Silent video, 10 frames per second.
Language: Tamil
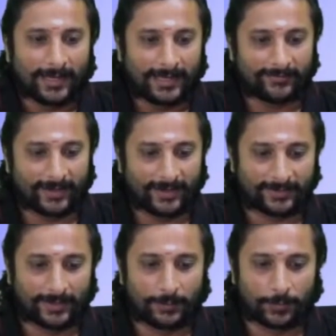இந்த
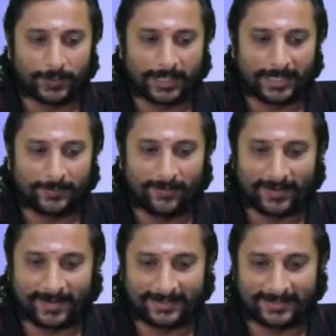இடத்துல இன்புட் எனக்கு எதுவுமே
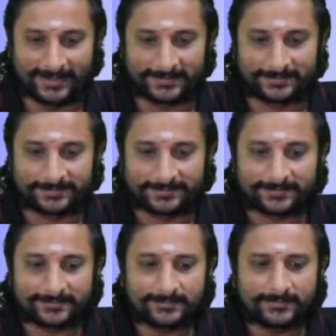வராது
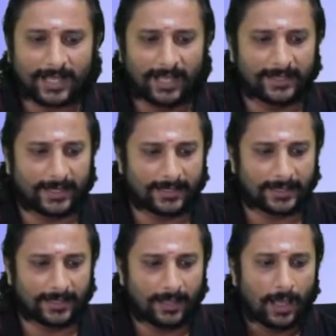அந்த இடத்துல
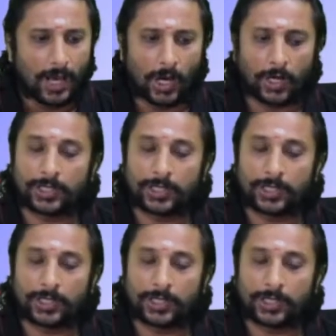ஆர்